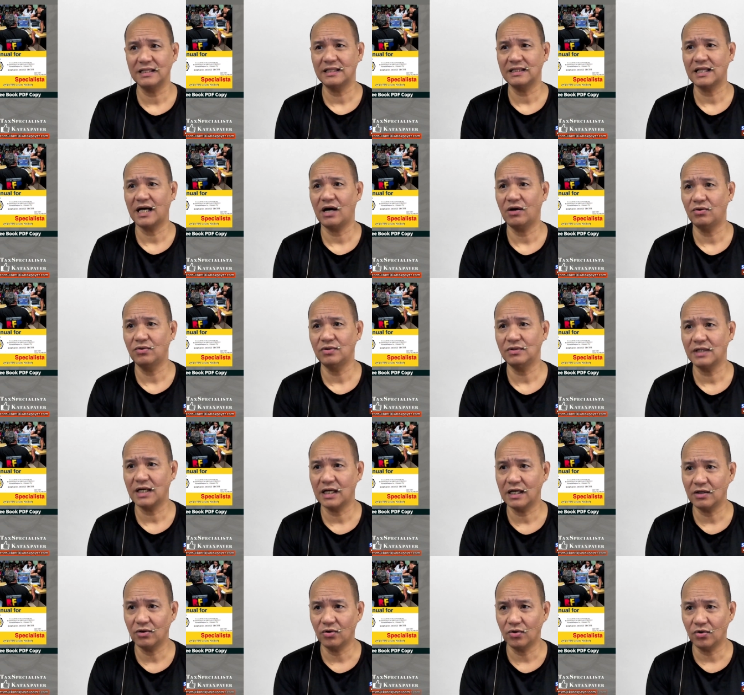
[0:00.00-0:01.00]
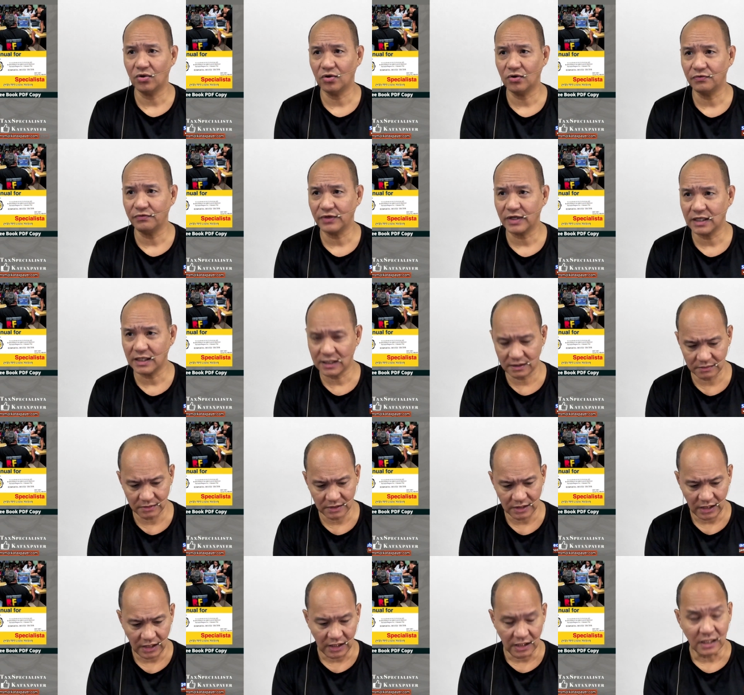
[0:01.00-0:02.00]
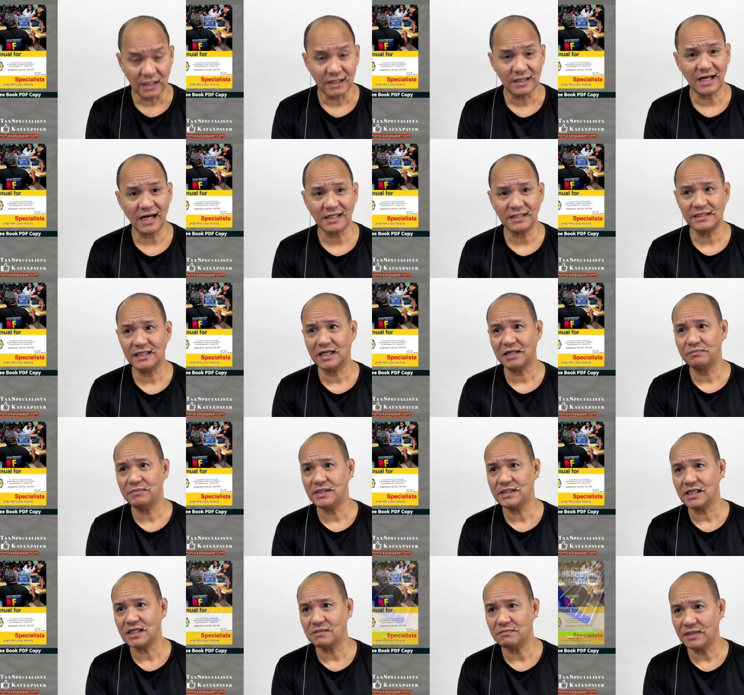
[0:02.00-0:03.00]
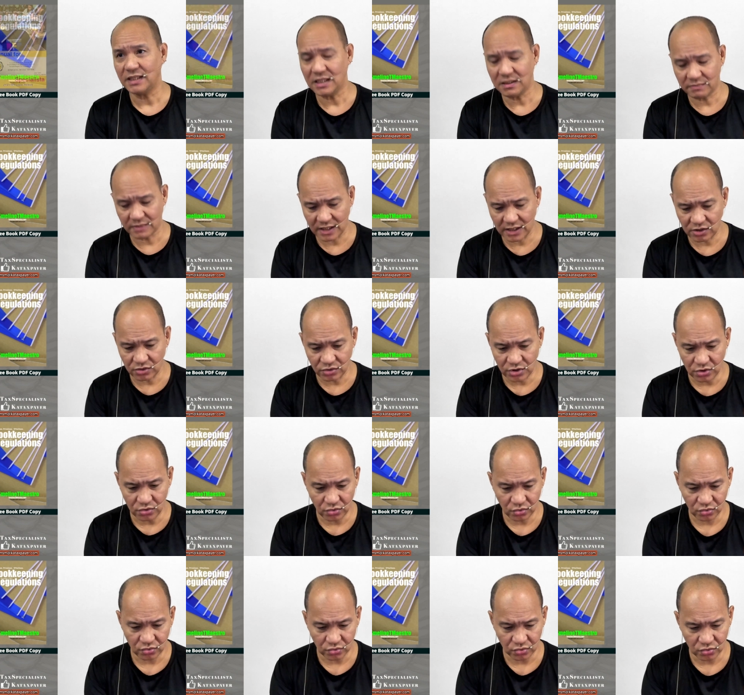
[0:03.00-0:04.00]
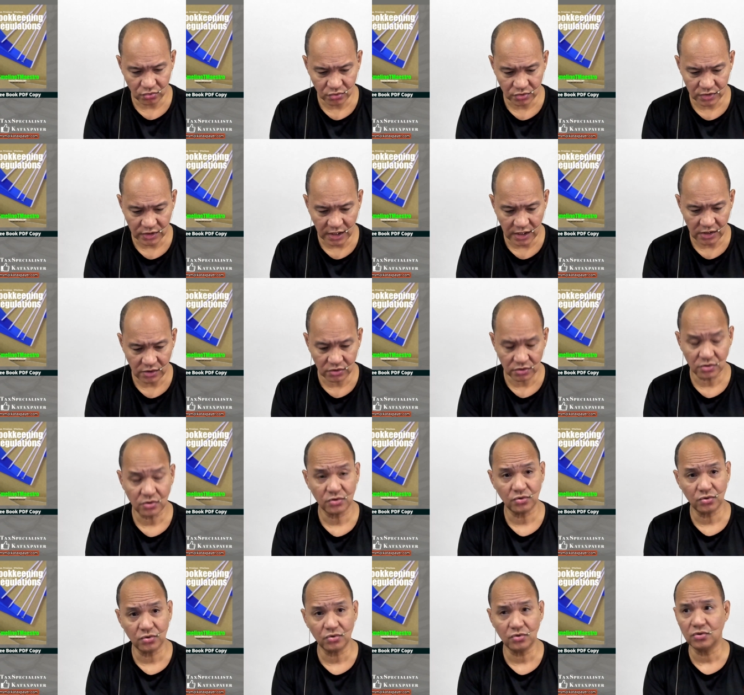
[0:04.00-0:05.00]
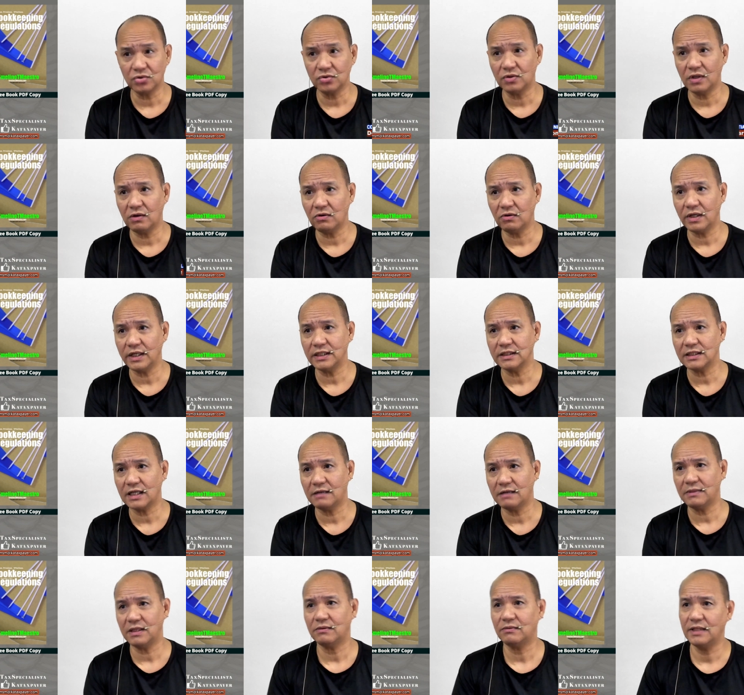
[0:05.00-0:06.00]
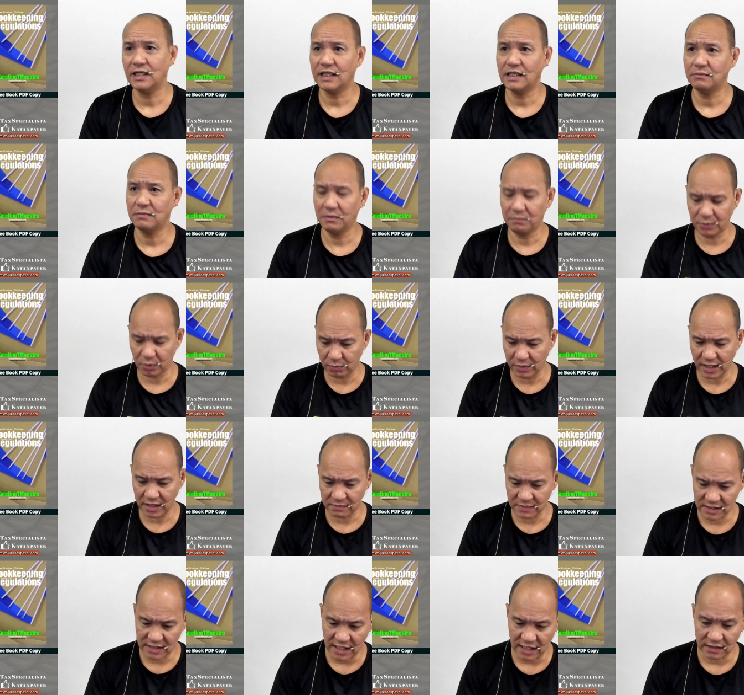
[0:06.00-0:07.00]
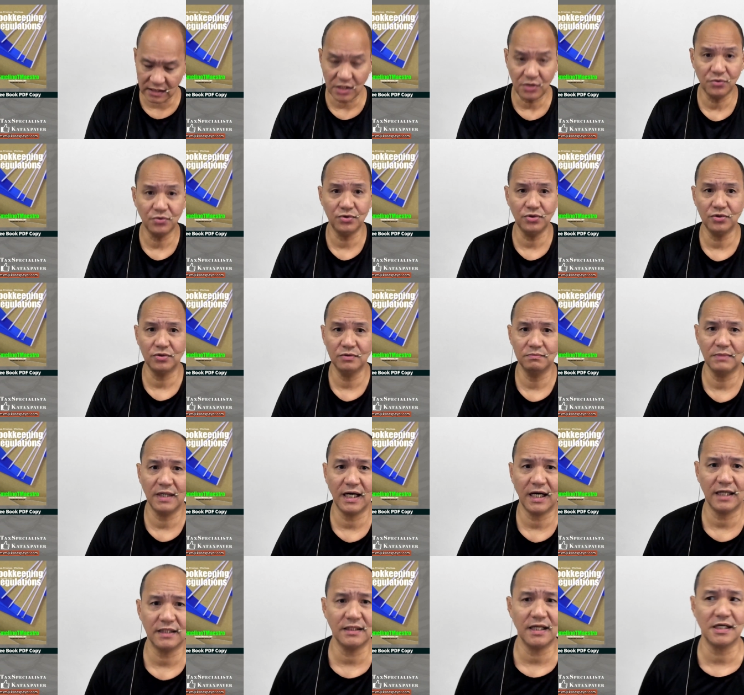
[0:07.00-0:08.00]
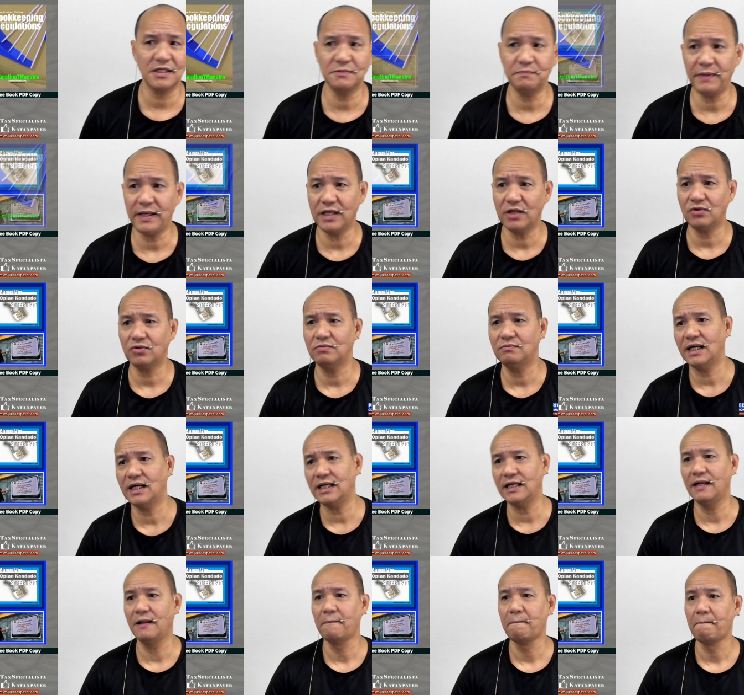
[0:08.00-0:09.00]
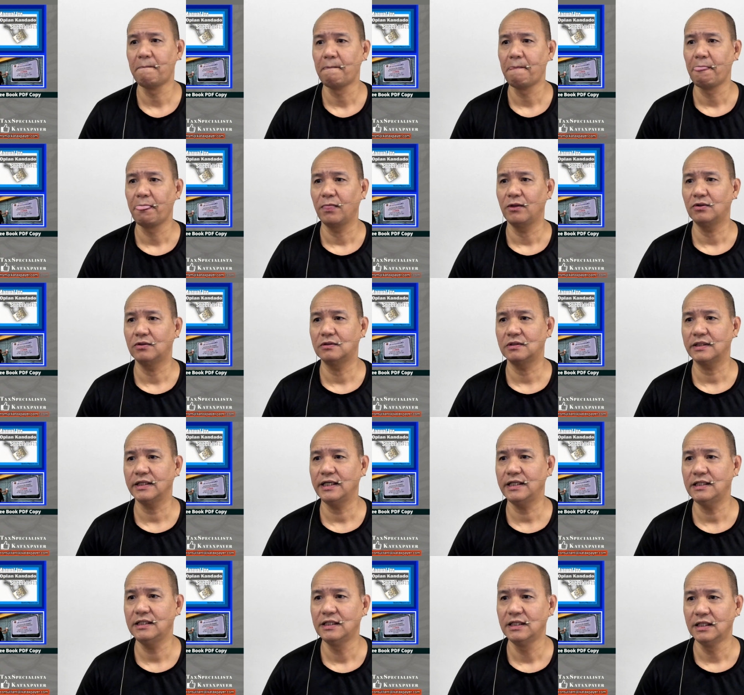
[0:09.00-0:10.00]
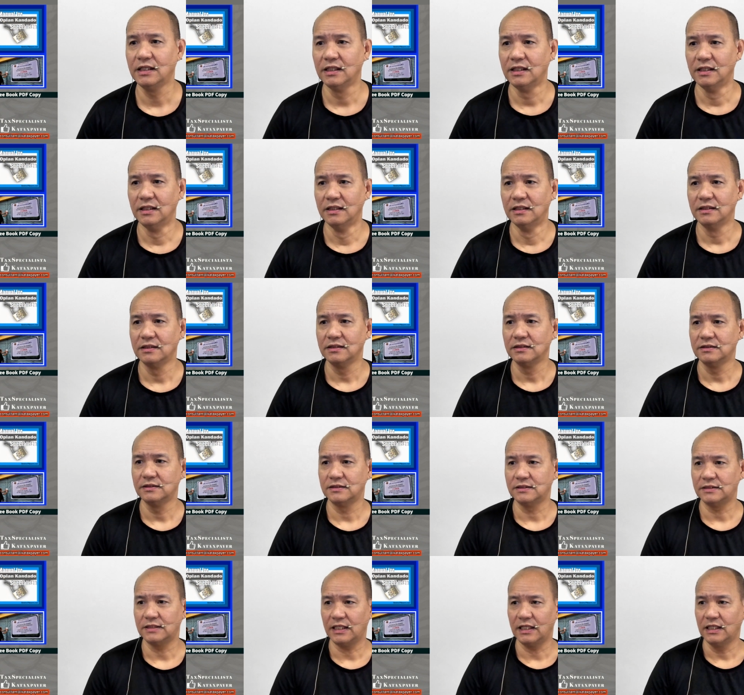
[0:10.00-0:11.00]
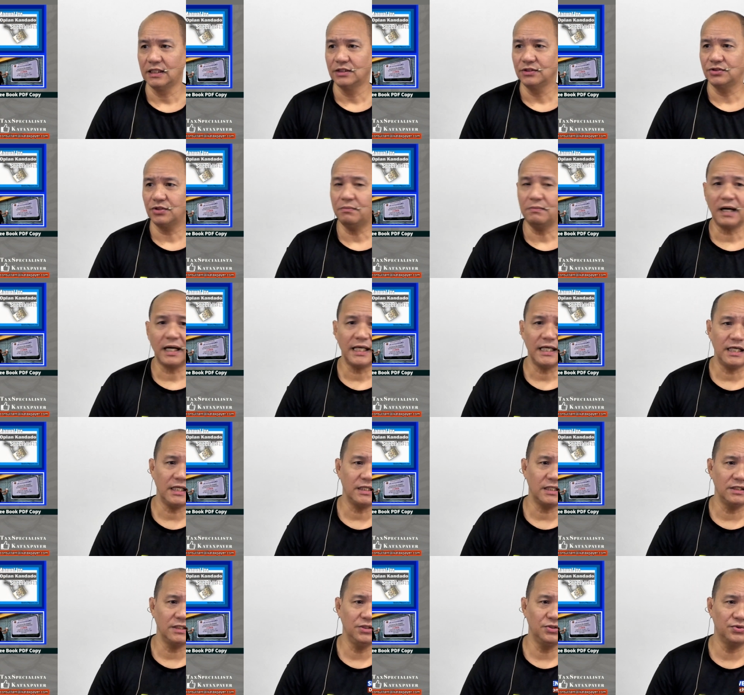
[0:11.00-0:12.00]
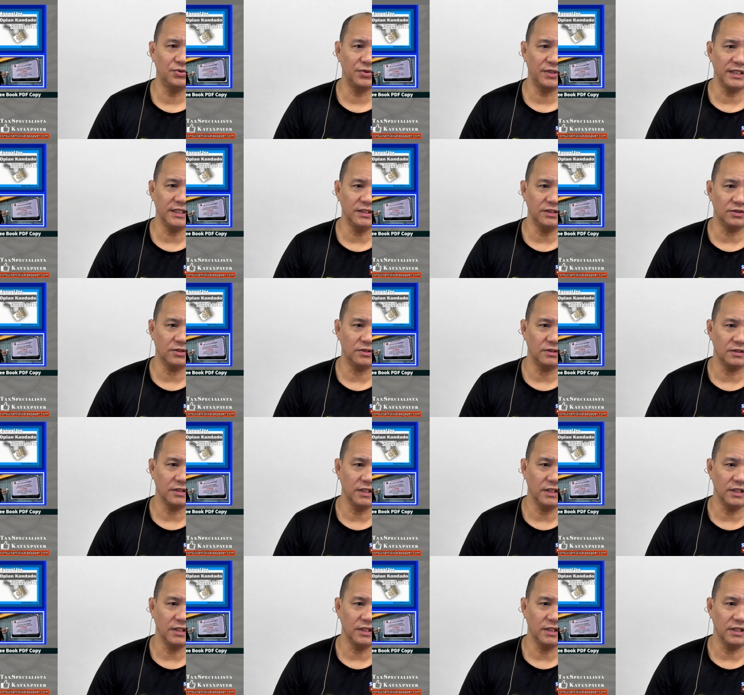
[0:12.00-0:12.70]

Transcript: taong nag-o-offer ng tax services, mali-mali yung tinuturo sa inyo. So, tuturuan ko kayong tama. Wala namang problema sa ating ho yun, mga ka-taxpayer kong mahal. Okay? So, makikita nyo ho rito,